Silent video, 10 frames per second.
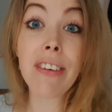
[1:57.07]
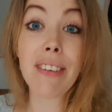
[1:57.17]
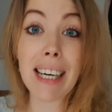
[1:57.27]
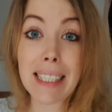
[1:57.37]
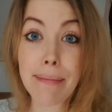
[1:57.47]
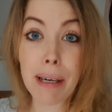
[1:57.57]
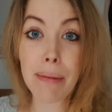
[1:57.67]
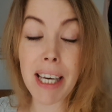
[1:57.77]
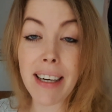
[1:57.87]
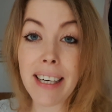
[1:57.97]
Wie war es denn bei
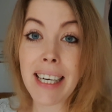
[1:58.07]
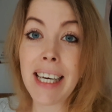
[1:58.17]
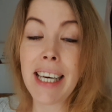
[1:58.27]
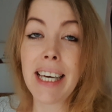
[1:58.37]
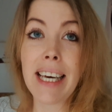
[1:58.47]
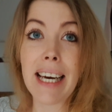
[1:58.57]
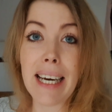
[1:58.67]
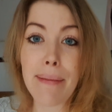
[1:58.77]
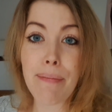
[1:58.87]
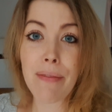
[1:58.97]
mir?
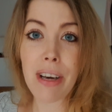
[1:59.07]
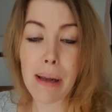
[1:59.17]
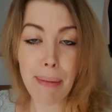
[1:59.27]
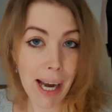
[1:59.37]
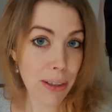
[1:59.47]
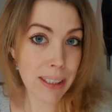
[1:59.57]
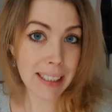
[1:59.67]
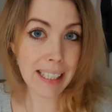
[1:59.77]
Ähm, weil Markus ist